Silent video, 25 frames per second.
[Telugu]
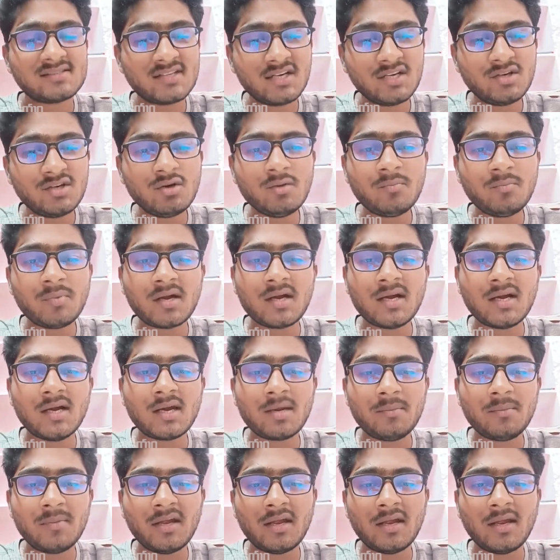షెడ్యూల్
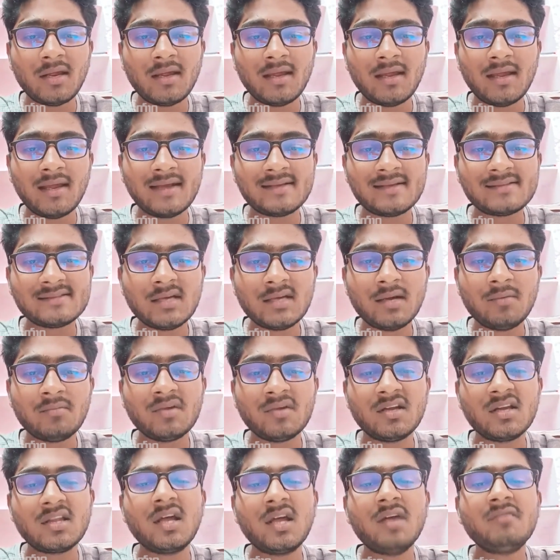ప్రకారమే
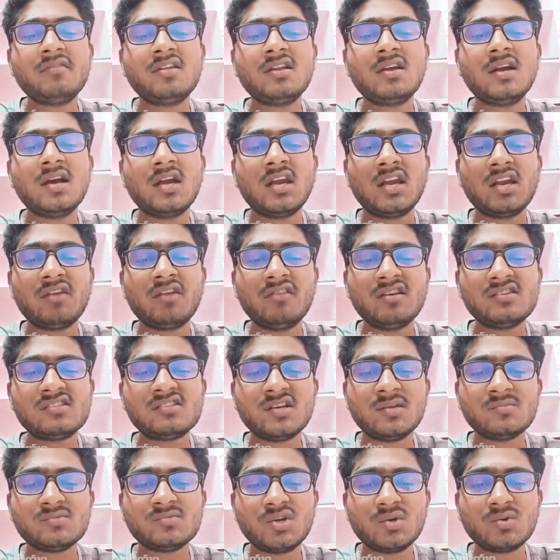ఎగ్జామ్ యథావిధిగా
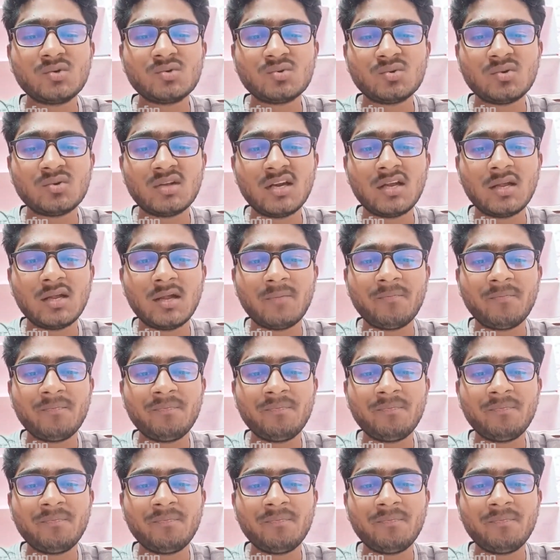నిర్వహించడం జరుగుతుందని